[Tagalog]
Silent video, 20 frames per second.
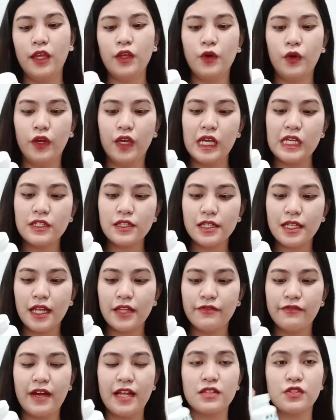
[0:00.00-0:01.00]
yung Asian
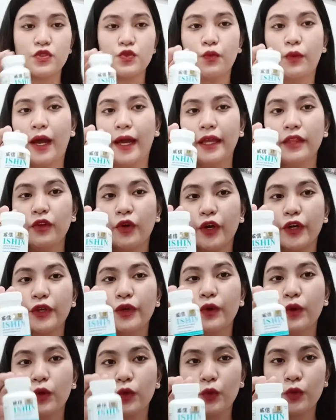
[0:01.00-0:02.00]
Advanced White or
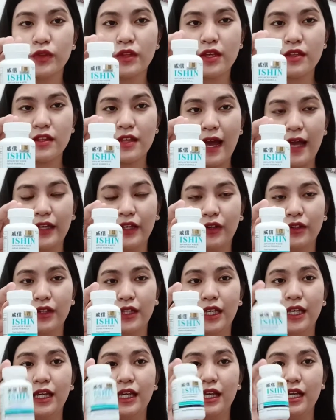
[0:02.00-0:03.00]
yung Glutathione
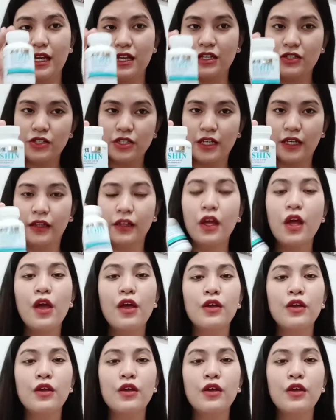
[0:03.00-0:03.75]
ni Asian.